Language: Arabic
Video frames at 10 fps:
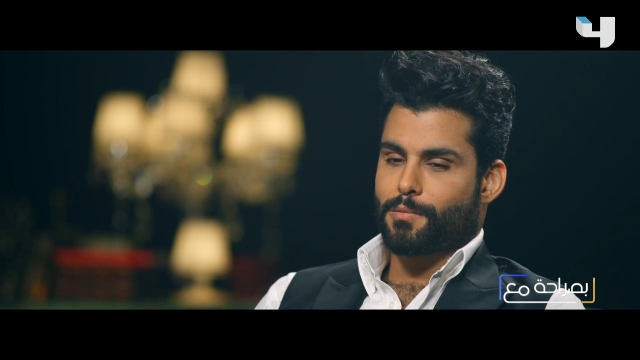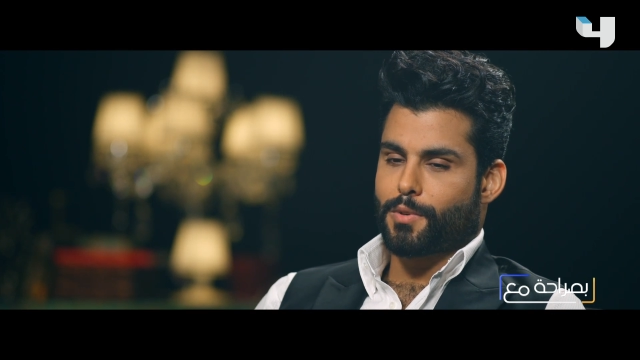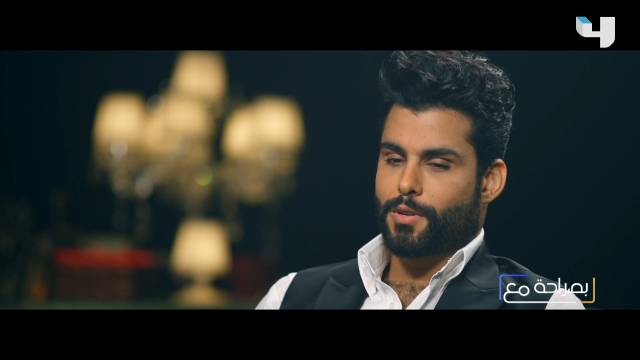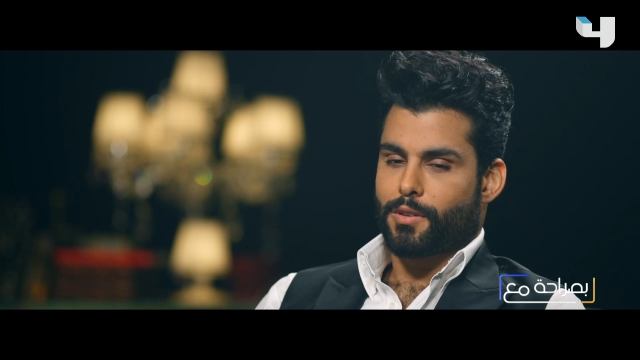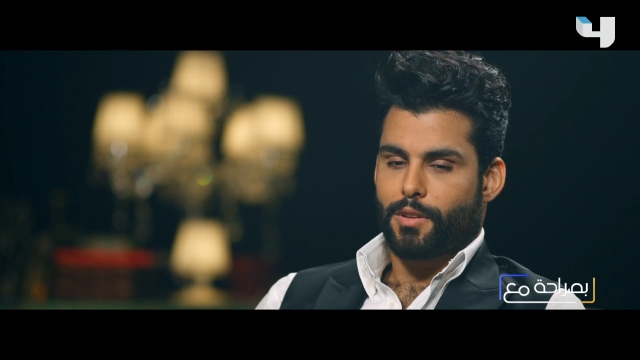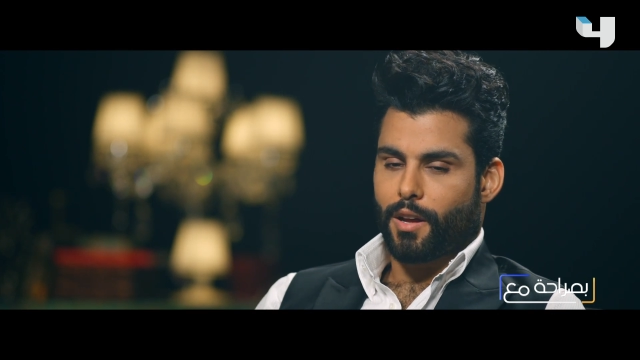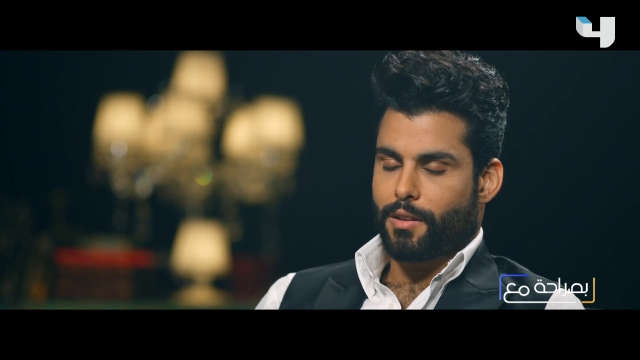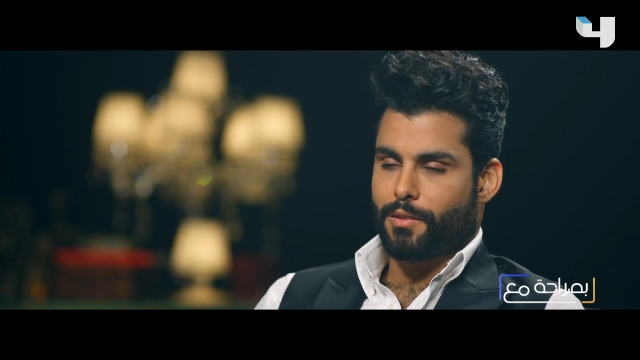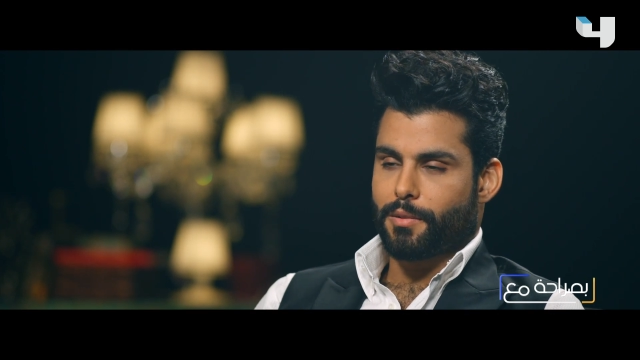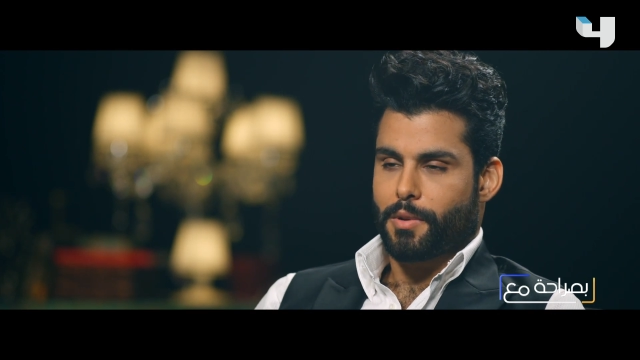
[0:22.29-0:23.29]
بكل
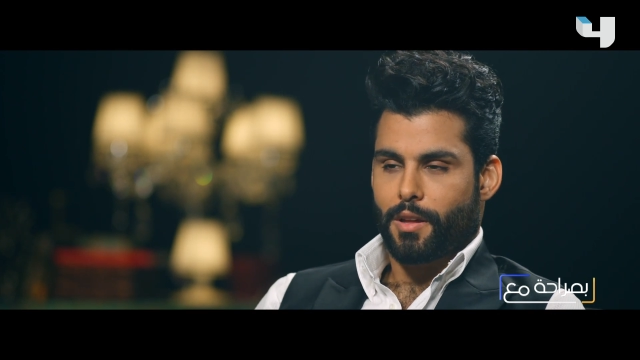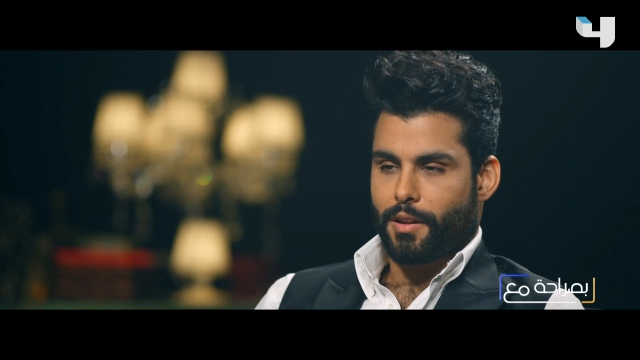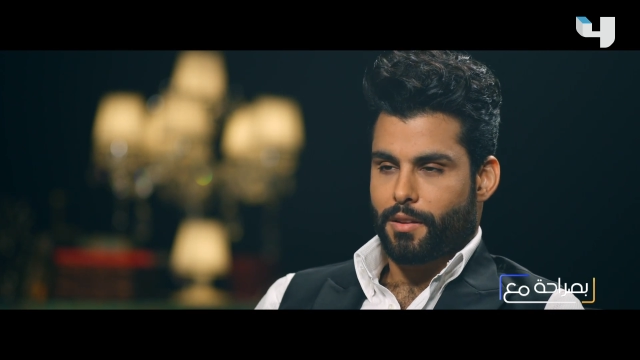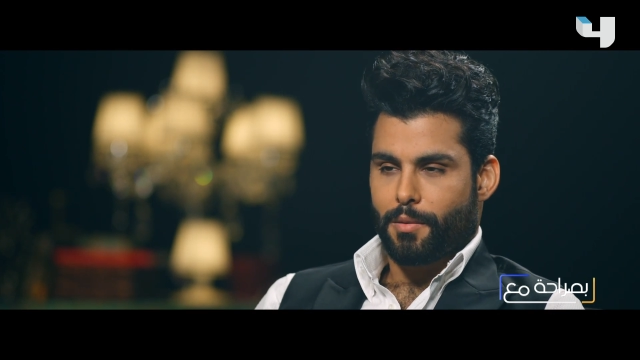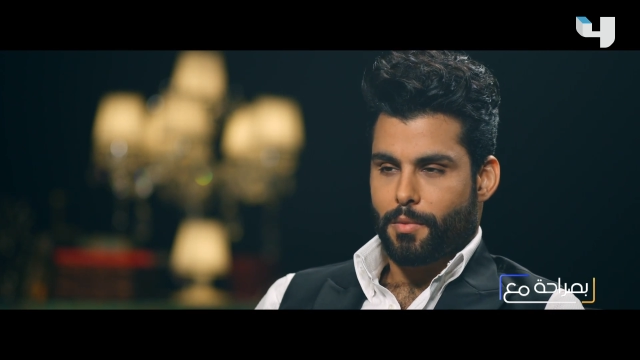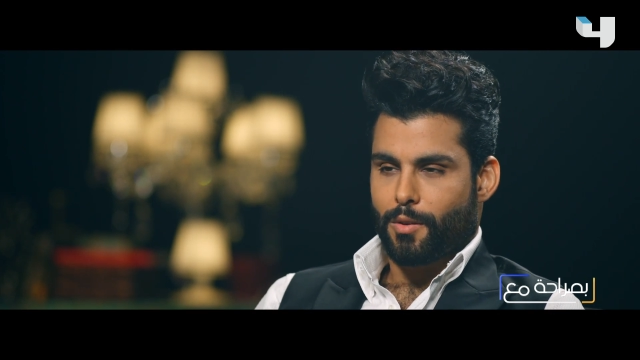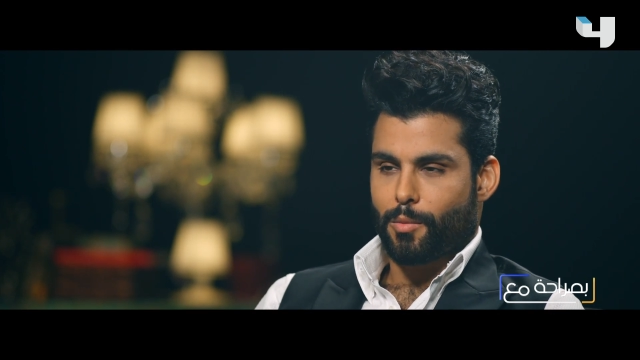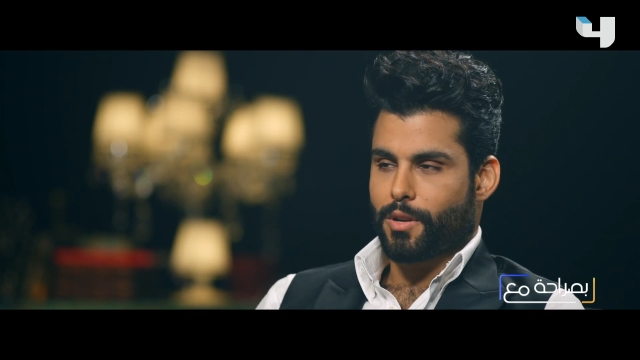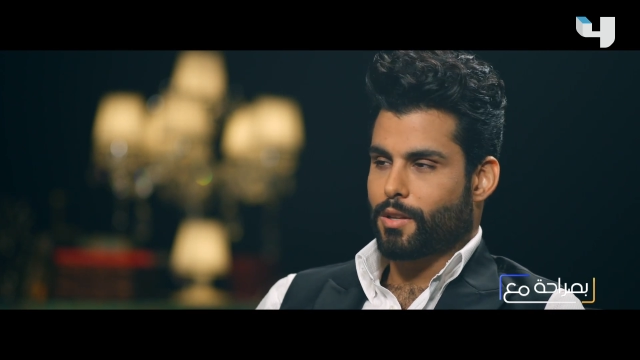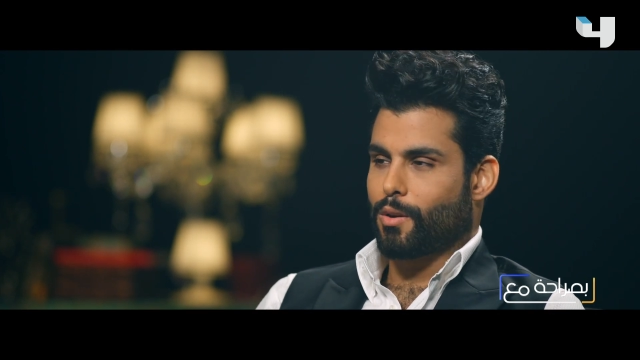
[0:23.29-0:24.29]
تقدم أتقدمه
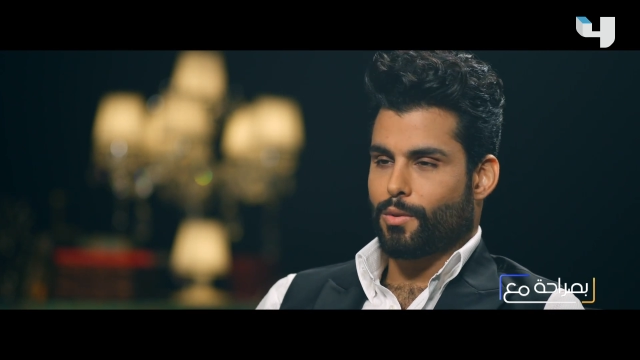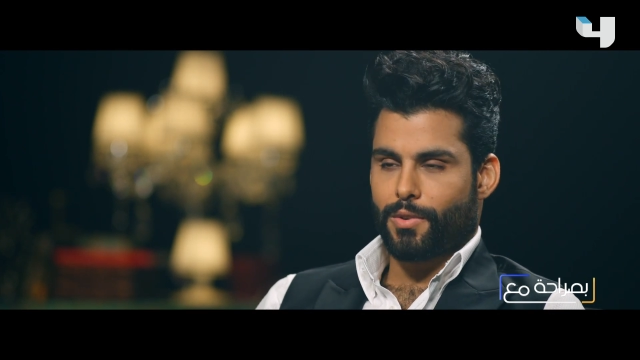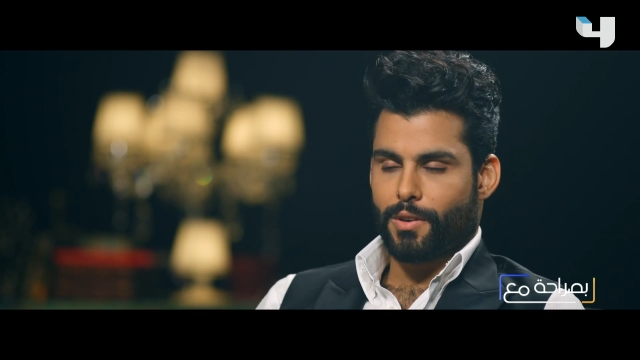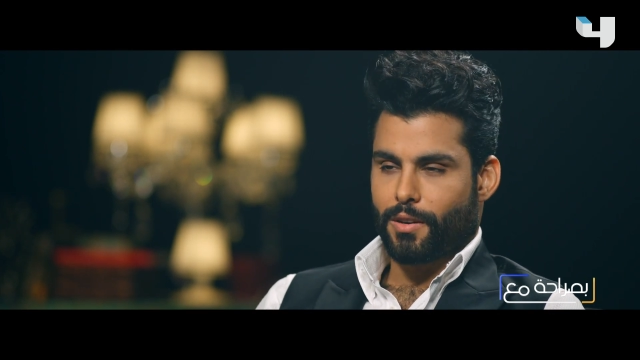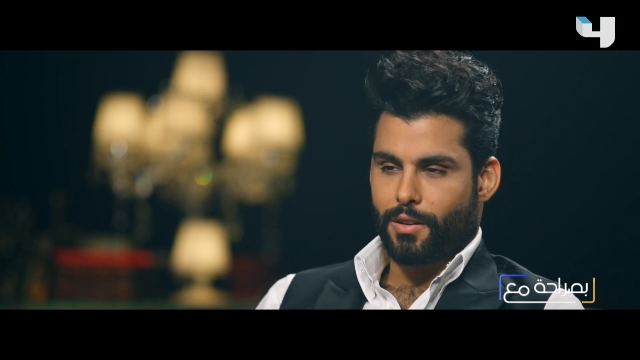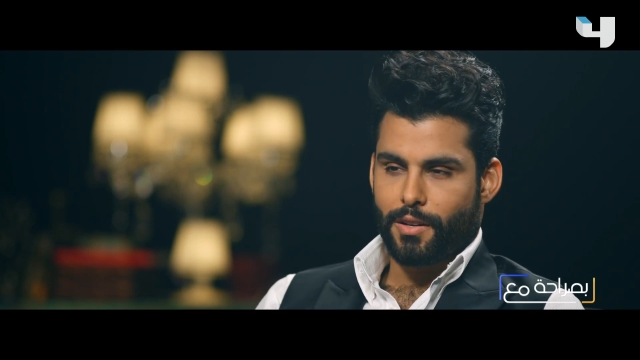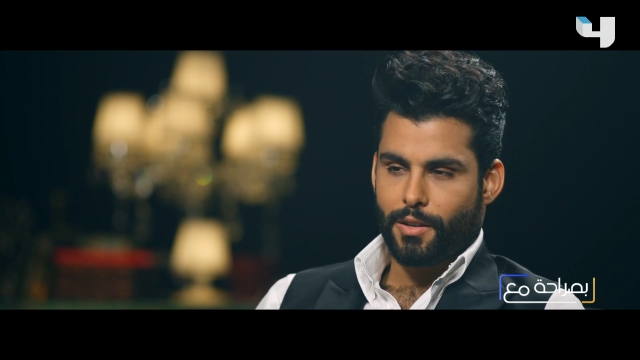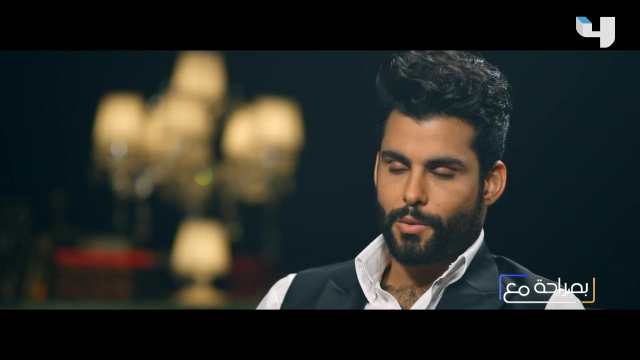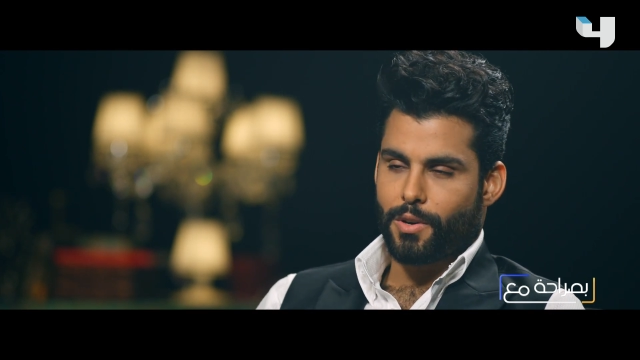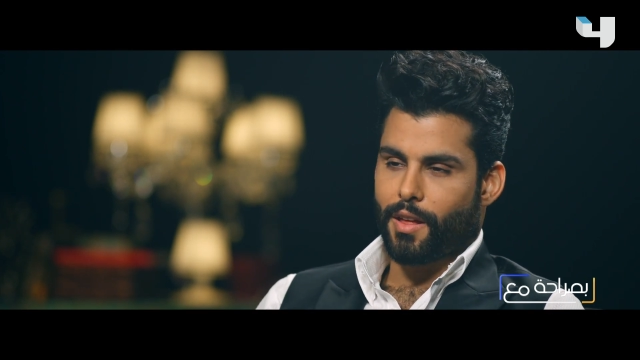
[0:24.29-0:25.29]
وبكل توفيق
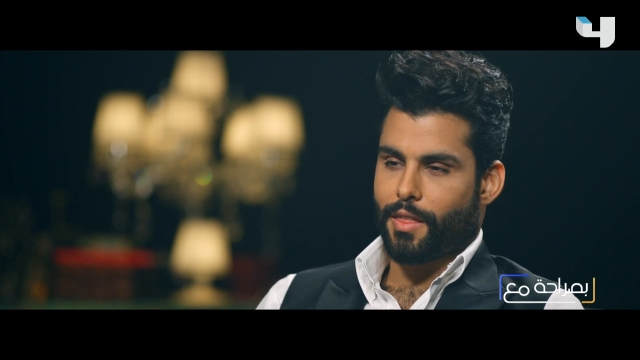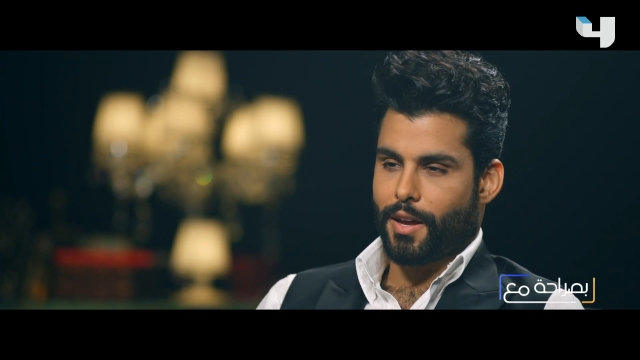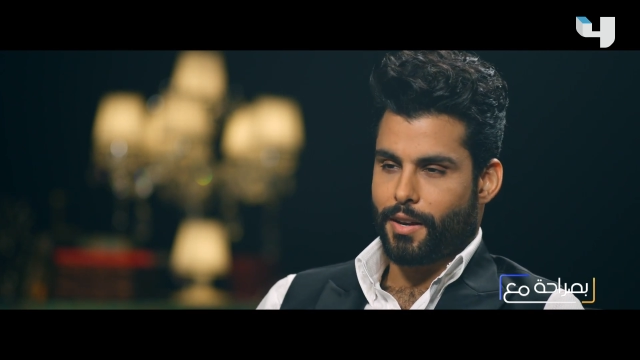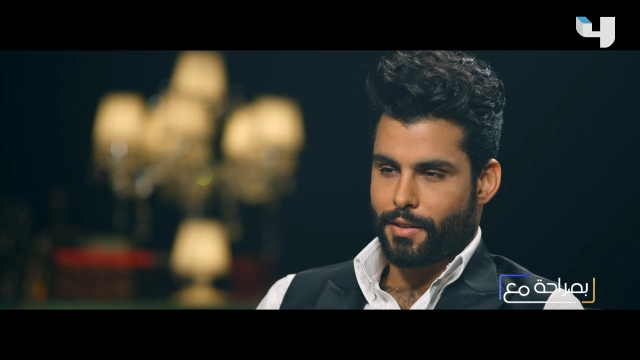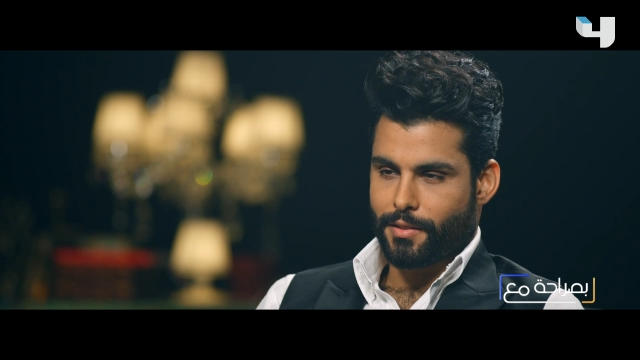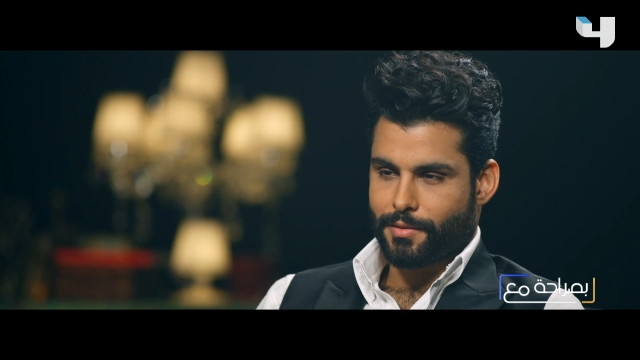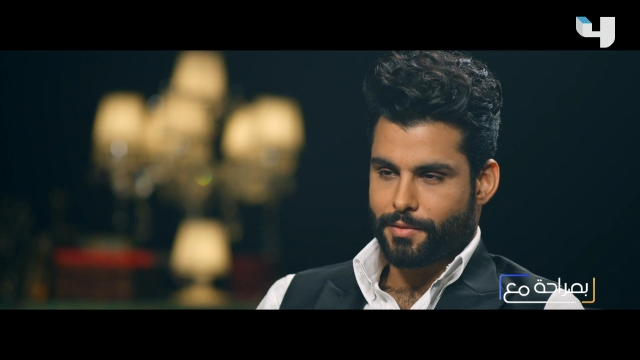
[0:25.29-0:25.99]
لأن هو راضي علي